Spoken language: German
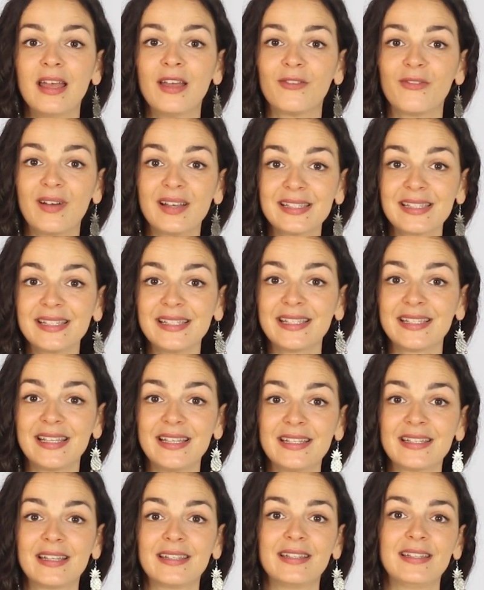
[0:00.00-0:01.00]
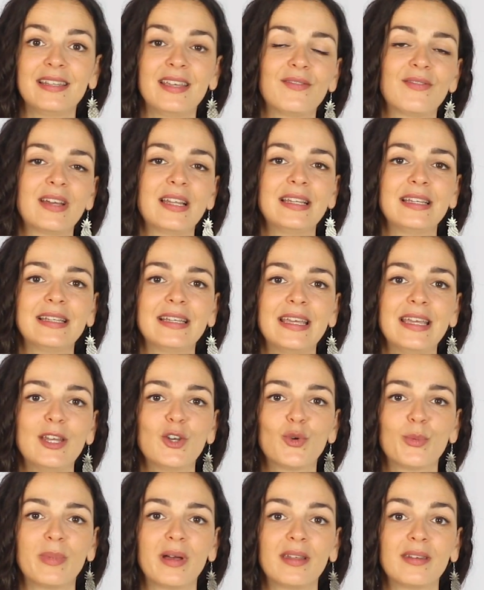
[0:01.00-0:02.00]
was sich hinter den jeweiligen
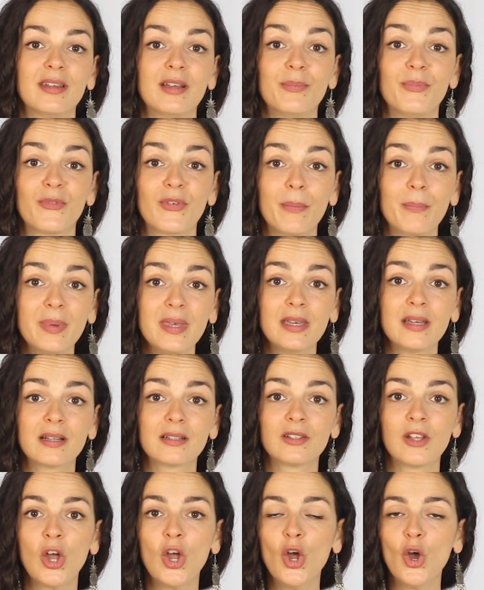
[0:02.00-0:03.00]
E-Nummern ähm, verbirgt